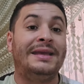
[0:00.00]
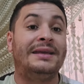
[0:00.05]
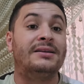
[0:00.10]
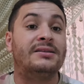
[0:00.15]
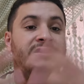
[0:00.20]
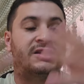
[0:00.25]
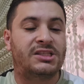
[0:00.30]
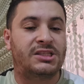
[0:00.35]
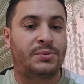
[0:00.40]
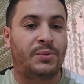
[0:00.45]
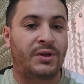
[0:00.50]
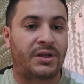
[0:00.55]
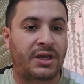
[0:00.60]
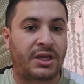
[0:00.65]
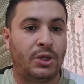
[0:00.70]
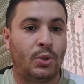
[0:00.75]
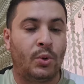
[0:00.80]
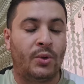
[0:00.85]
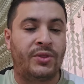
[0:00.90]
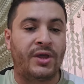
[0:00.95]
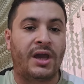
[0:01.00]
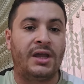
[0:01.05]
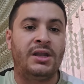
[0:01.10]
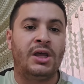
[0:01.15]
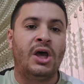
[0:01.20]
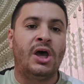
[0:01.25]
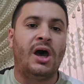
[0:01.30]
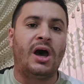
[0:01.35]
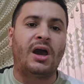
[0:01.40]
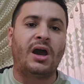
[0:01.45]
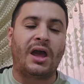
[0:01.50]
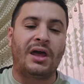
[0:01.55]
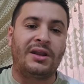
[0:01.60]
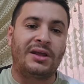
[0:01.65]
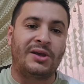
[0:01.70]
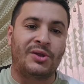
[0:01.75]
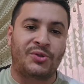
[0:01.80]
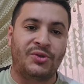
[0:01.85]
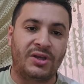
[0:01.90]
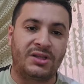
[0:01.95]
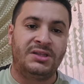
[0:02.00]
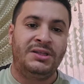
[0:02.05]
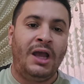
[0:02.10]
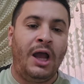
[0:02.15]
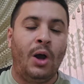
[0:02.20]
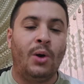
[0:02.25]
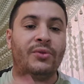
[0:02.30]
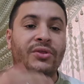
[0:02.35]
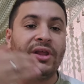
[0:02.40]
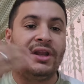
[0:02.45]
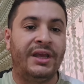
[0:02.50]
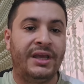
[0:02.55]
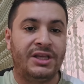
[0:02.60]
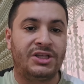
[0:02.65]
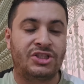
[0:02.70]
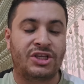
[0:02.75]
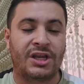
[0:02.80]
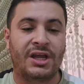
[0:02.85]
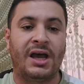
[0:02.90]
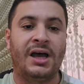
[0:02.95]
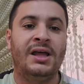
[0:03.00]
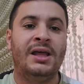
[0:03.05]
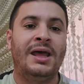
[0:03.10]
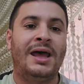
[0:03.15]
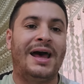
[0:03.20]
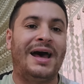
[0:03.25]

ينصبن خيوذان غضيد عوض الهجرة